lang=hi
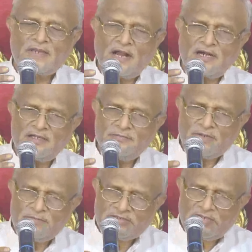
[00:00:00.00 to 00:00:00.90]
गार्डन
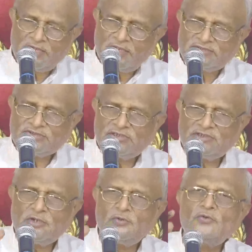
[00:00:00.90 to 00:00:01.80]
में भी अगर
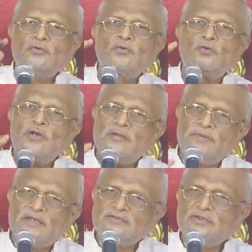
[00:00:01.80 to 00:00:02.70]
चलते हो खुले
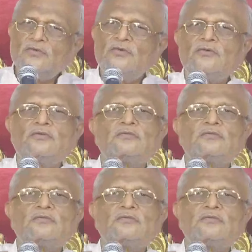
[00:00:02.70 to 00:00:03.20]
पैर चलो